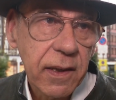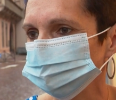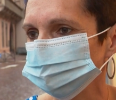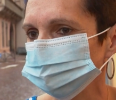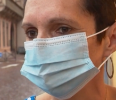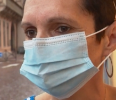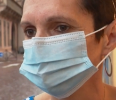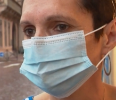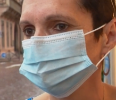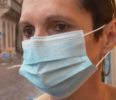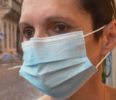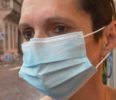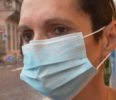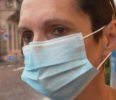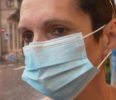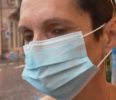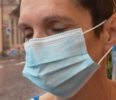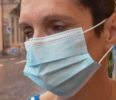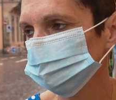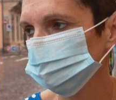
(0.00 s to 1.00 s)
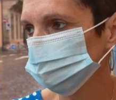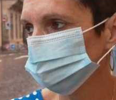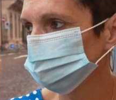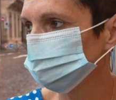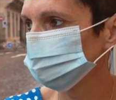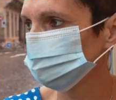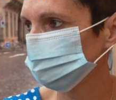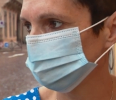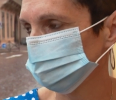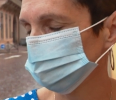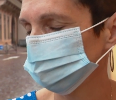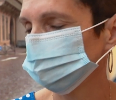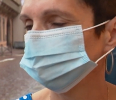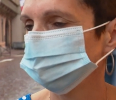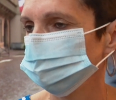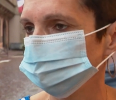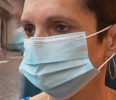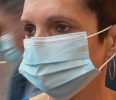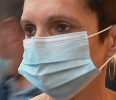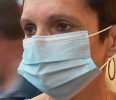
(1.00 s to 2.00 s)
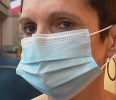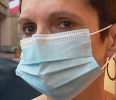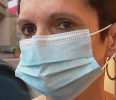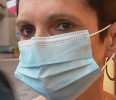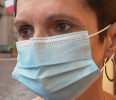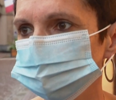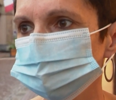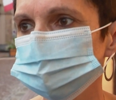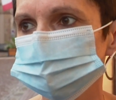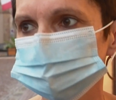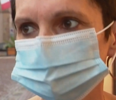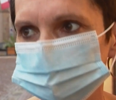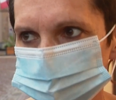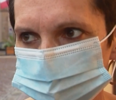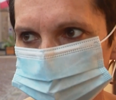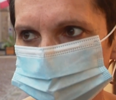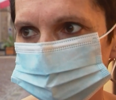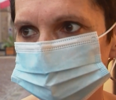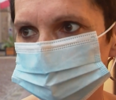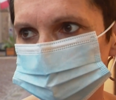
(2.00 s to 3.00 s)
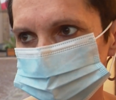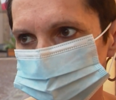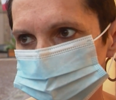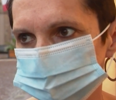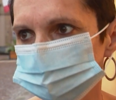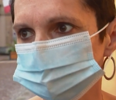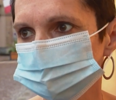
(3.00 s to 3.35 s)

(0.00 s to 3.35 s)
Je trouve ça vraiment excessif. Et ça fait beaucoup quand même 1000 euros. Euh,